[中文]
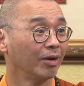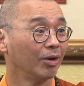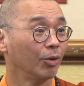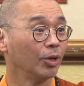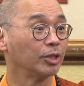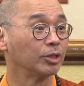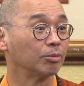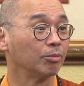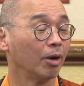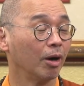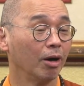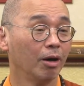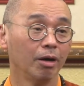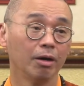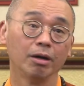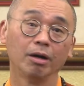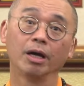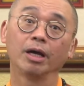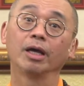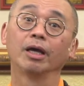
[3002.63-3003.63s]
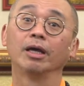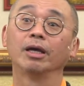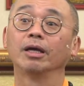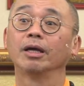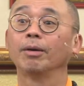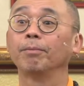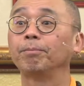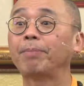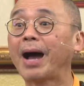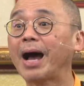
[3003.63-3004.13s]
为什么？哎，
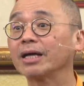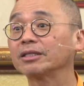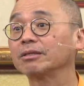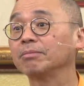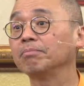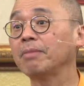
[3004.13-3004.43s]
巴着